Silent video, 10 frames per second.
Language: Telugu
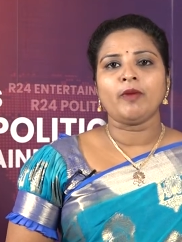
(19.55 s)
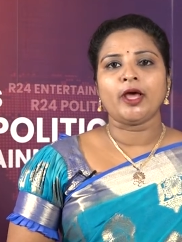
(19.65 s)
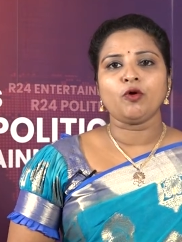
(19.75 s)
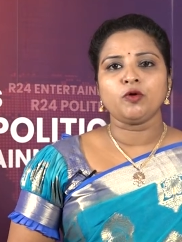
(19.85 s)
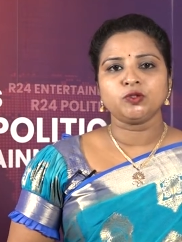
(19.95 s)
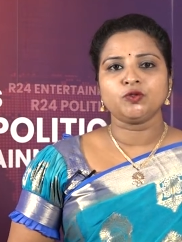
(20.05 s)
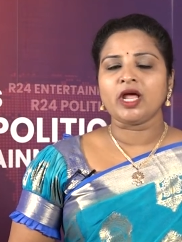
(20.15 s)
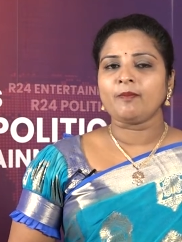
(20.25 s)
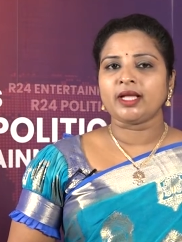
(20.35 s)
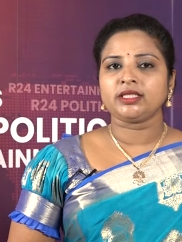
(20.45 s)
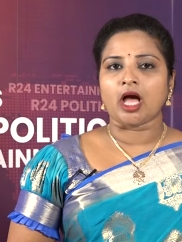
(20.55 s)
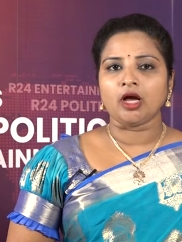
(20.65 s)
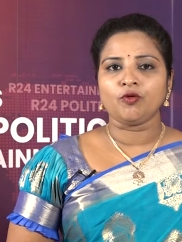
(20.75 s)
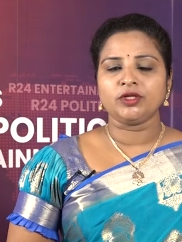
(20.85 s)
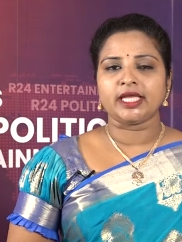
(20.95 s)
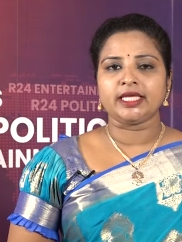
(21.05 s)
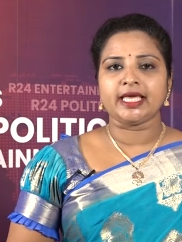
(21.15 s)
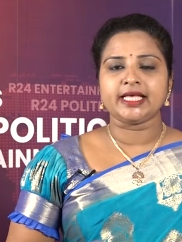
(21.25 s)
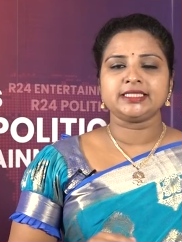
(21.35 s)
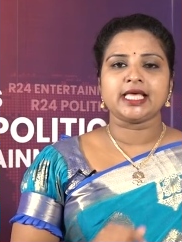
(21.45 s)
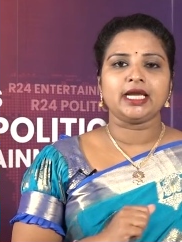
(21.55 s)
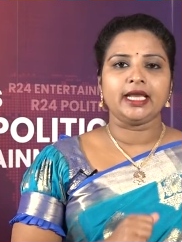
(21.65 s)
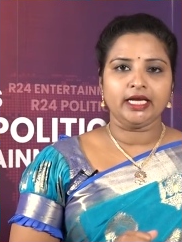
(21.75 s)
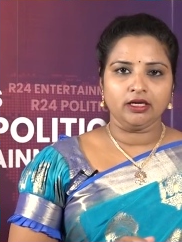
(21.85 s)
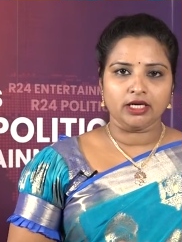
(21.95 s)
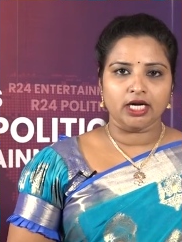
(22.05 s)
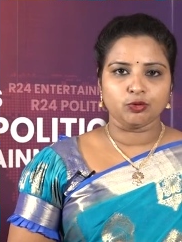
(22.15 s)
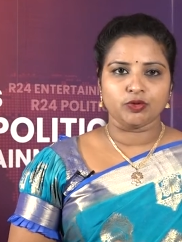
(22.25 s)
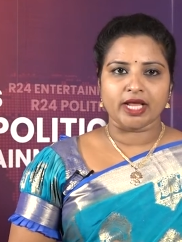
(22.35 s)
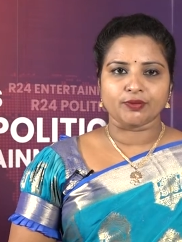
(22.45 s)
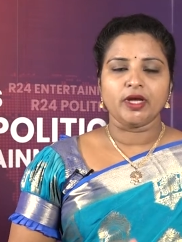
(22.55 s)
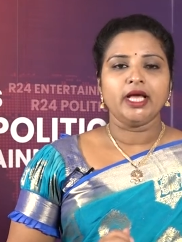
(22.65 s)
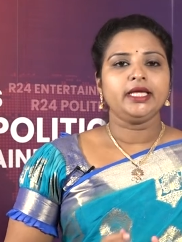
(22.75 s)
మరో హుజూరాబాద్ కాకూడదని కేసీఆర్ లెక్కలు కడుతున్నారు